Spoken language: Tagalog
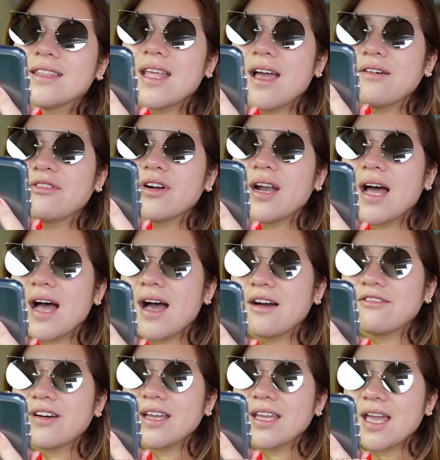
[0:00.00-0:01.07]
Never
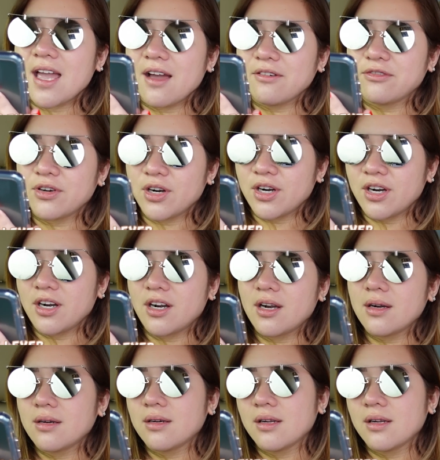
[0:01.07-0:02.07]
have I ever